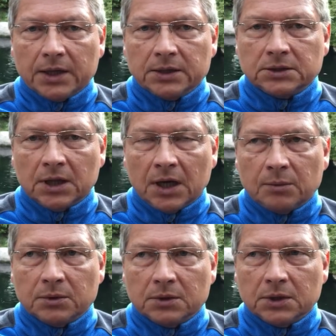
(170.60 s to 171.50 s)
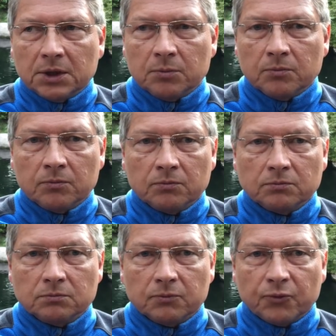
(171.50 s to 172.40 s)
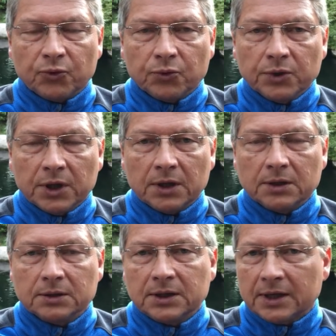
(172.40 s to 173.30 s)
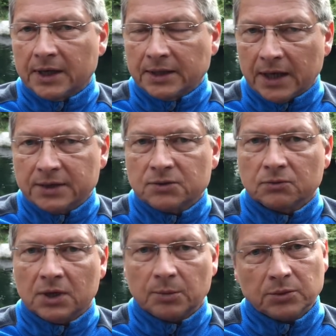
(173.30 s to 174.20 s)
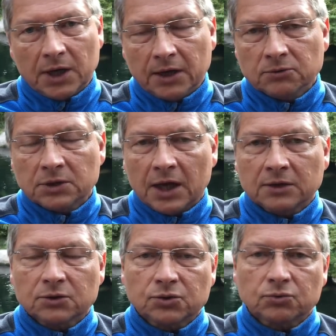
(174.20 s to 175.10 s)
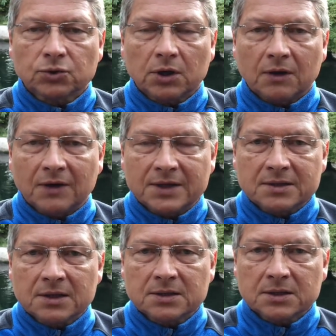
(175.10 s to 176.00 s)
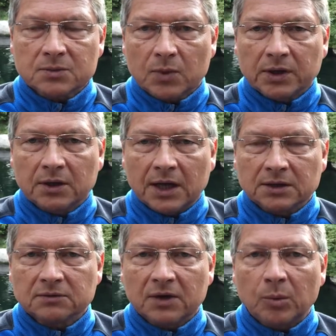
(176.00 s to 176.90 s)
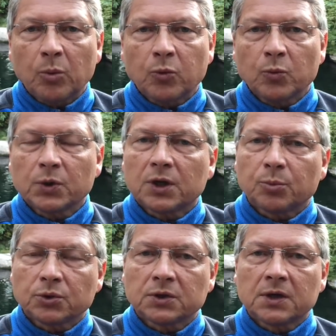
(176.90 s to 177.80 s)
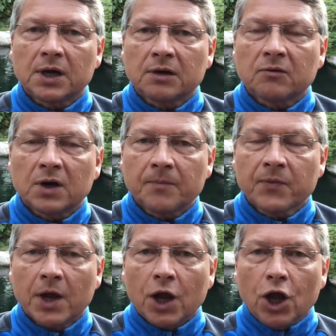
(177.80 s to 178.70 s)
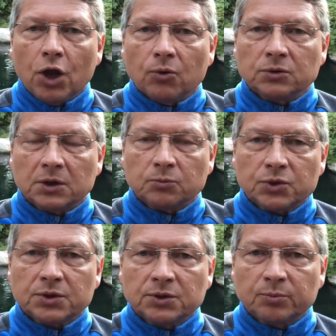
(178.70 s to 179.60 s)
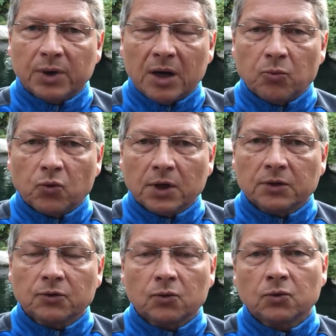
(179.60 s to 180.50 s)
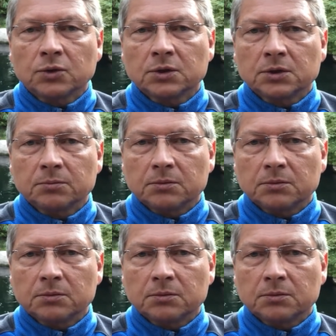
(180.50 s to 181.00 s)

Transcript: Ich habe im Frühjahr ja keine Heizung gehabt. Der ein oder andere Zuschauer weiß das, dass meine alte Wärmepumpe kaputt gegangen war. Und dann musste ich ein paar Monate ohne